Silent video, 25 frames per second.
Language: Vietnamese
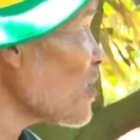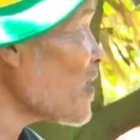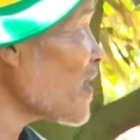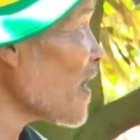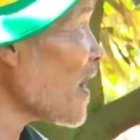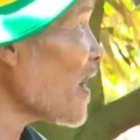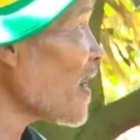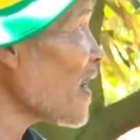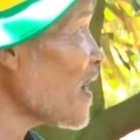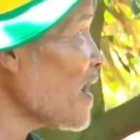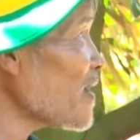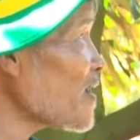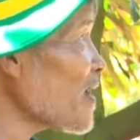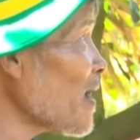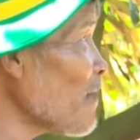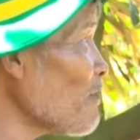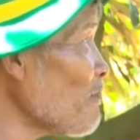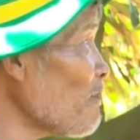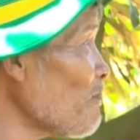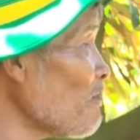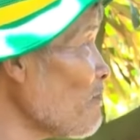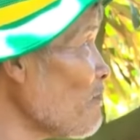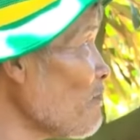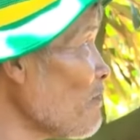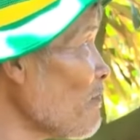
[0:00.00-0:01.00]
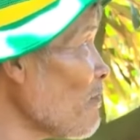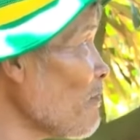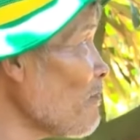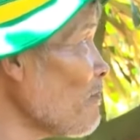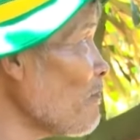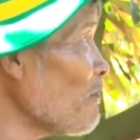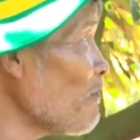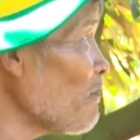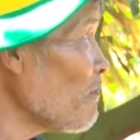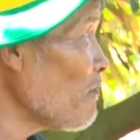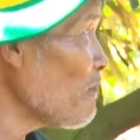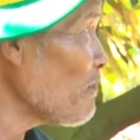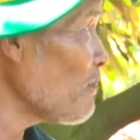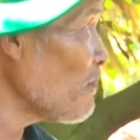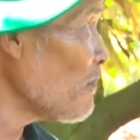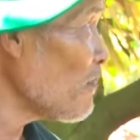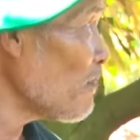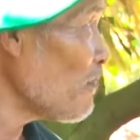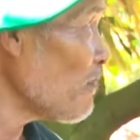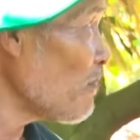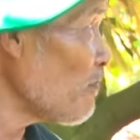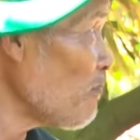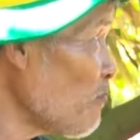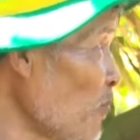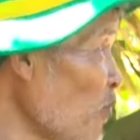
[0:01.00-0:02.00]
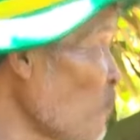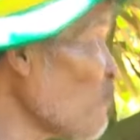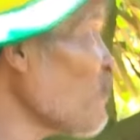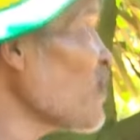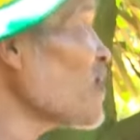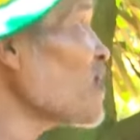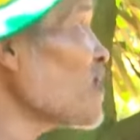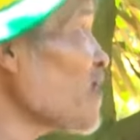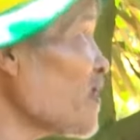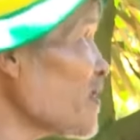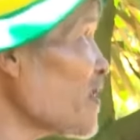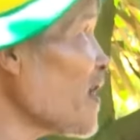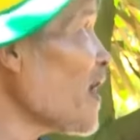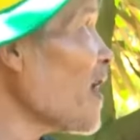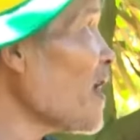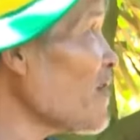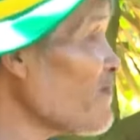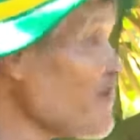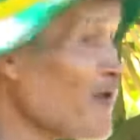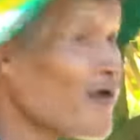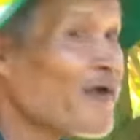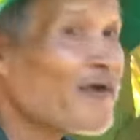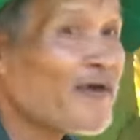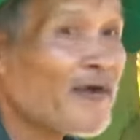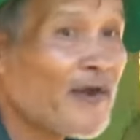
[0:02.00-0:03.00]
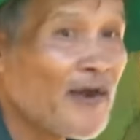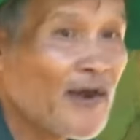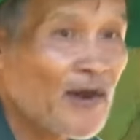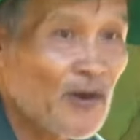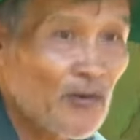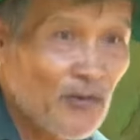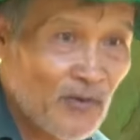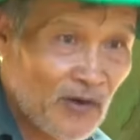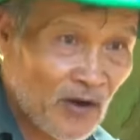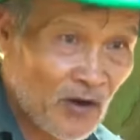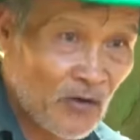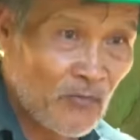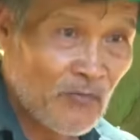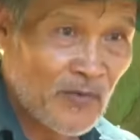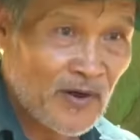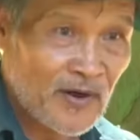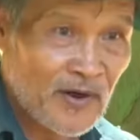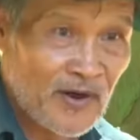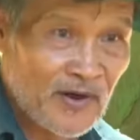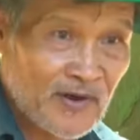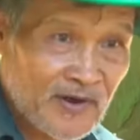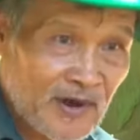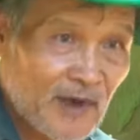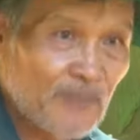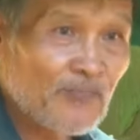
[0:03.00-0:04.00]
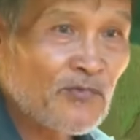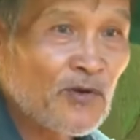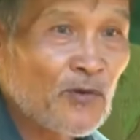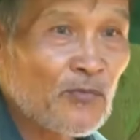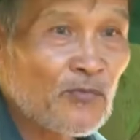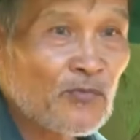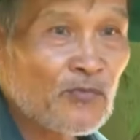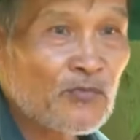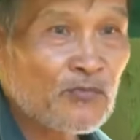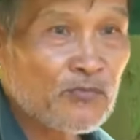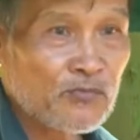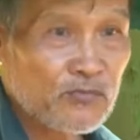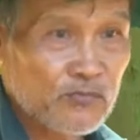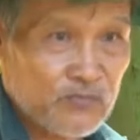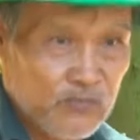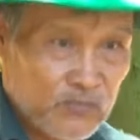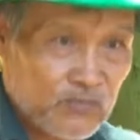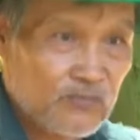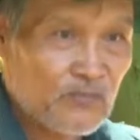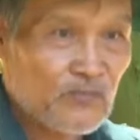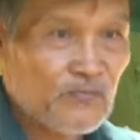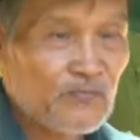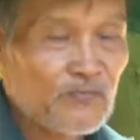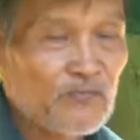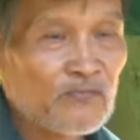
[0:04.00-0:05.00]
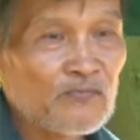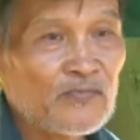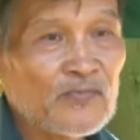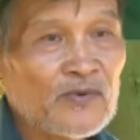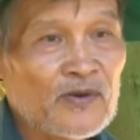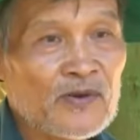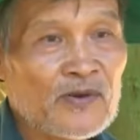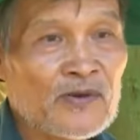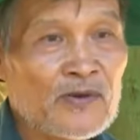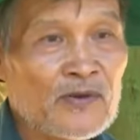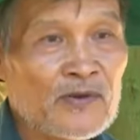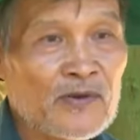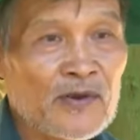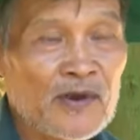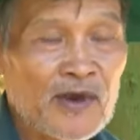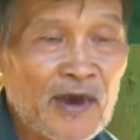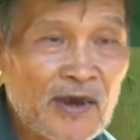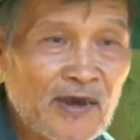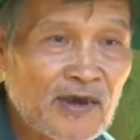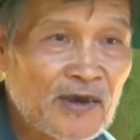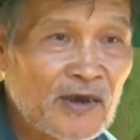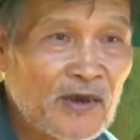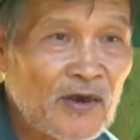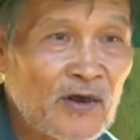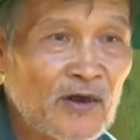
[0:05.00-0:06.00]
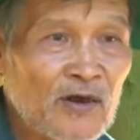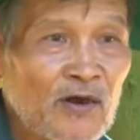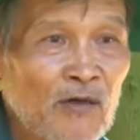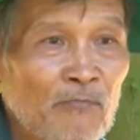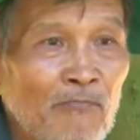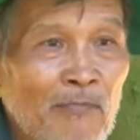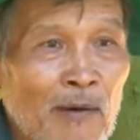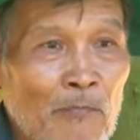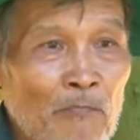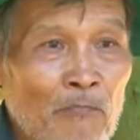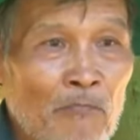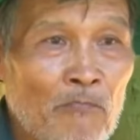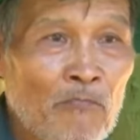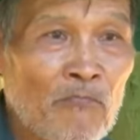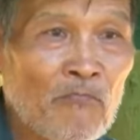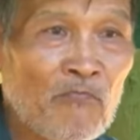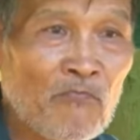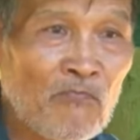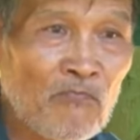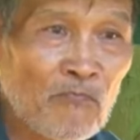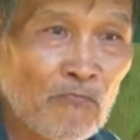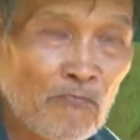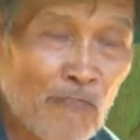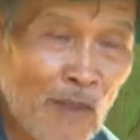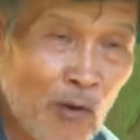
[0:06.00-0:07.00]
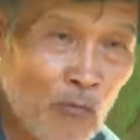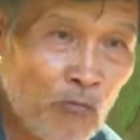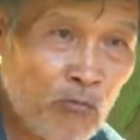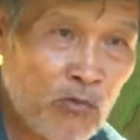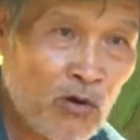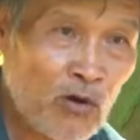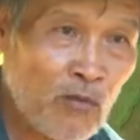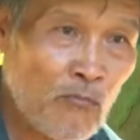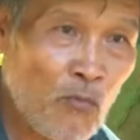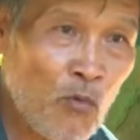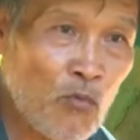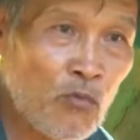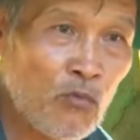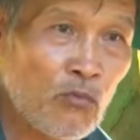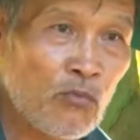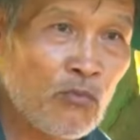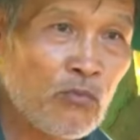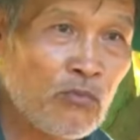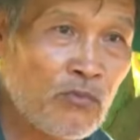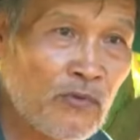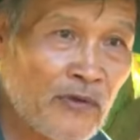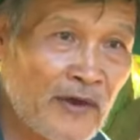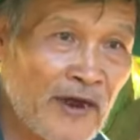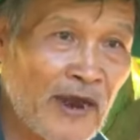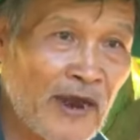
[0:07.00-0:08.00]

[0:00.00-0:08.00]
cua nó ra cỡ tầm 1,5 phân tới 2 phân. Lúc đó mình lại tiếp tục kích cho nó mầm bông nó bung